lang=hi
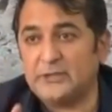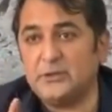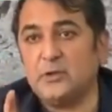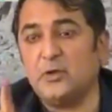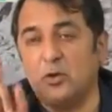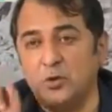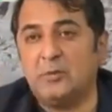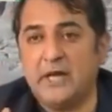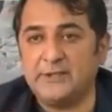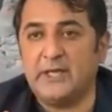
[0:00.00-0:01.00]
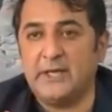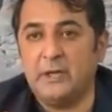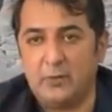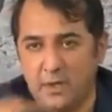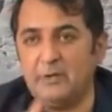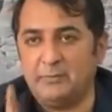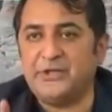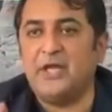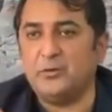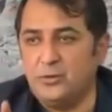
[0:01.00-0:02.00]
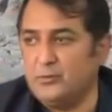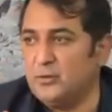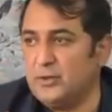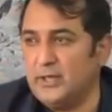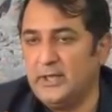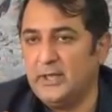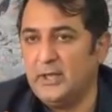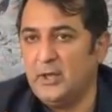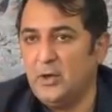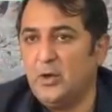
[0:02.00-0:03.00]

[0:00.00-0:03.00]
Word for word: ये एक्चुअल कोई और बात कर रहा है वो हमें पता है कौन बोल रहा है